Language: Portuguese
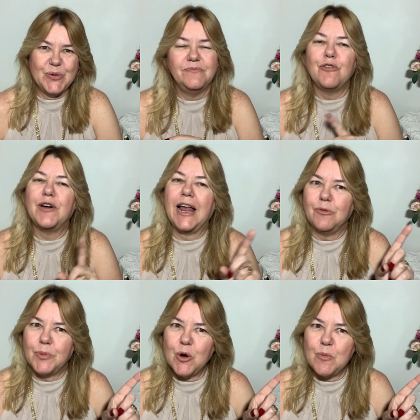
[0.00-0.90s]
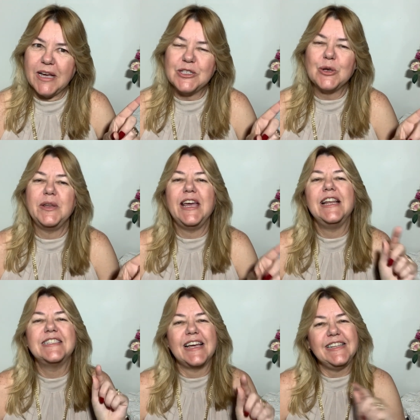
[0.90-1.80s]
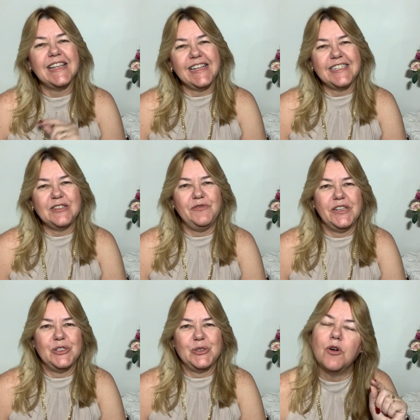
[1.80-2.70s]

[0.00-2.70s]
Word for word: Vou falar um pouco mais sobre eles ainda neste vídeo.